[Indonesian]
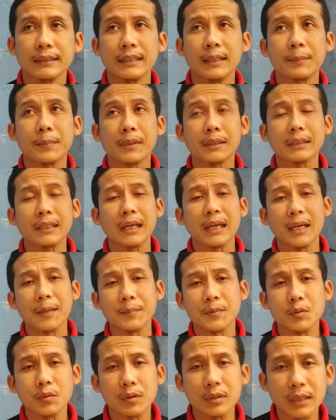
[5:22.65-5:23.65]
Ya
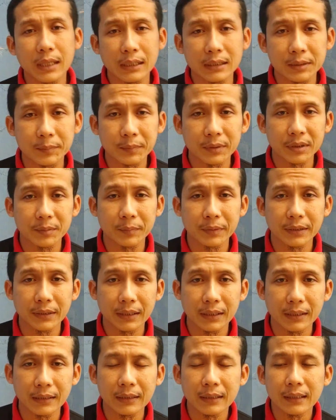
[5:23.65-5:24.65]
bertahap juga teman-teman
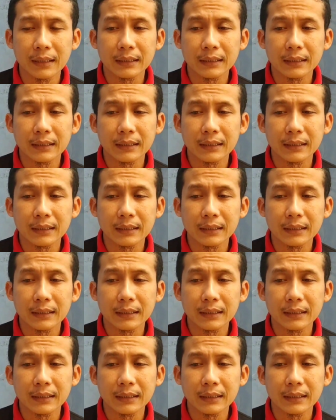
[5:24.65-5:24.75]
ya.